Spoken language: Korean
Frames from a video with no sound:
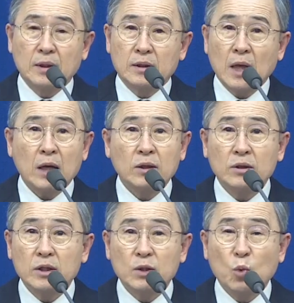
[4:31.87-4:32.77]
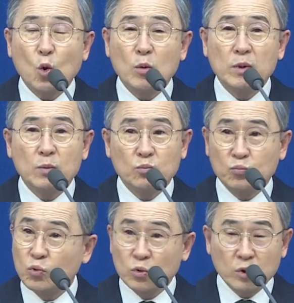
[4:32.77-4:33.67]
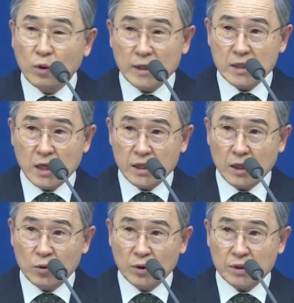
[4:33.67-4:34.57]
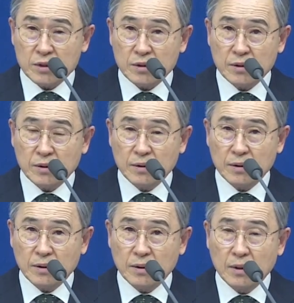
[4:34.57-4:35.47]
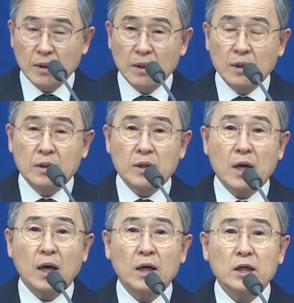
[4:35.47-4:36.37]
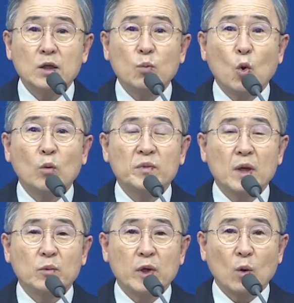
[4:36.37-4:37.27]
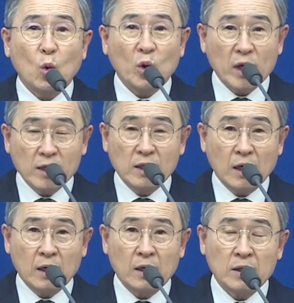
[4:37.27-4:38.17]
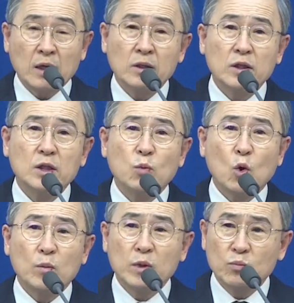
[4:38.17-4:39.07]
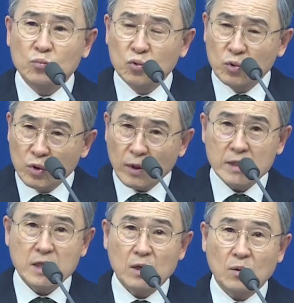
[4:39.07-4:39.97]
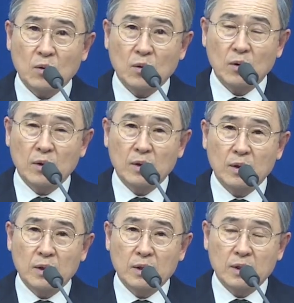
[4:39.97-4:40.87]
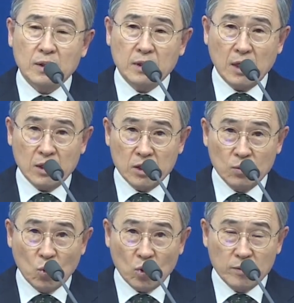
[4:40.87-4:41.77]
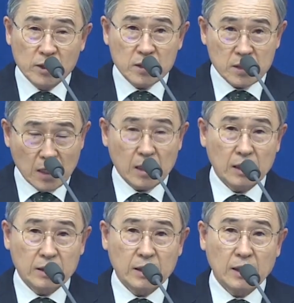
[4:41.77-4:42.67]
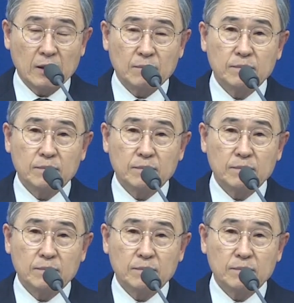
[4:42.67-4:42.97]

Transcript: 나는 이 복음을 부끄러워하지 아니하는 것이. 내가 이 복음 때문에 고난을 당하나 나는 이 복음을 부끄러워하지 않고 나는 이 복음을 자랑한다.